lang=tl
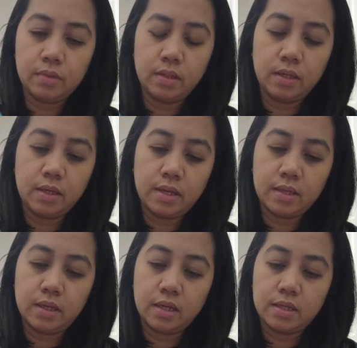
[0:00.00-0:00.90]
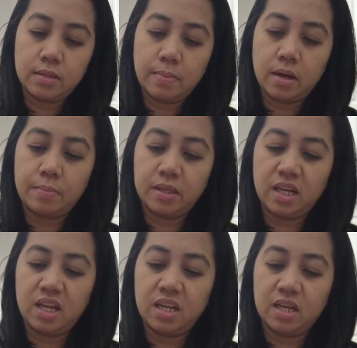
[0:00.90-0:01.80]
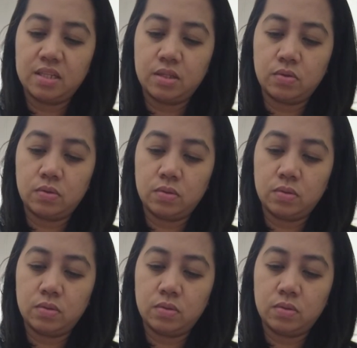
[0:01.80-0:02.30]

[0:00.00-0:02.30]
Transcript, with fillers: Tingnan natin. Kasi baka matagal na kasi to.